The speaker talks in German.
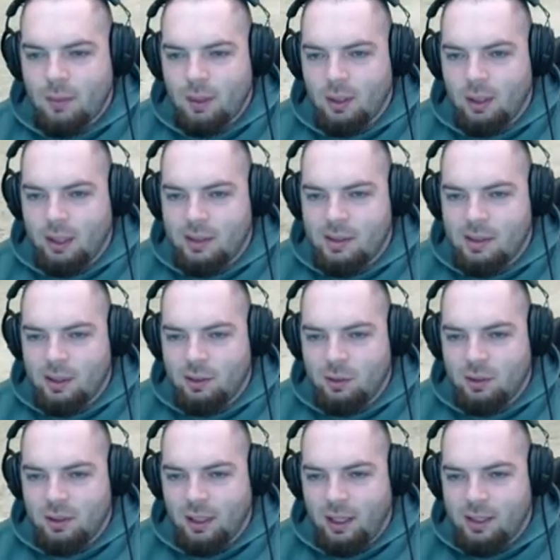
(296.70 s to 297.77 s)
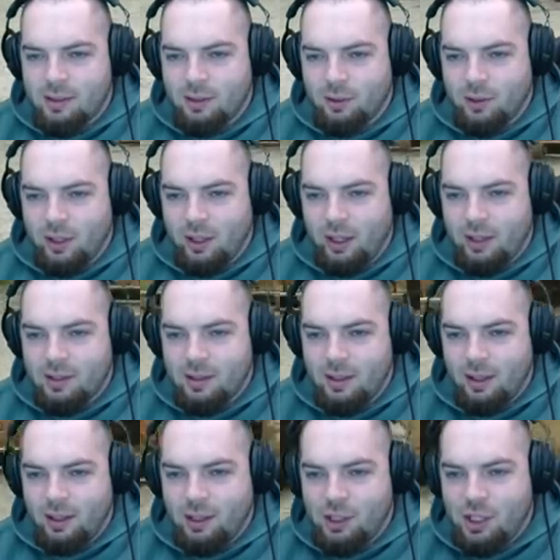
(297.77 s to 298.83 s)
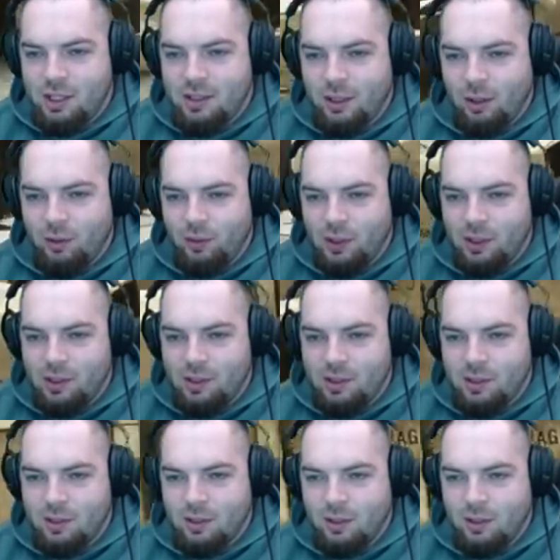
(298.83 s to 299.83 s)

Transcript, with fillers: Jetzt ist natürlich krass, der Erste, der schießt dann auch wirklich nicht.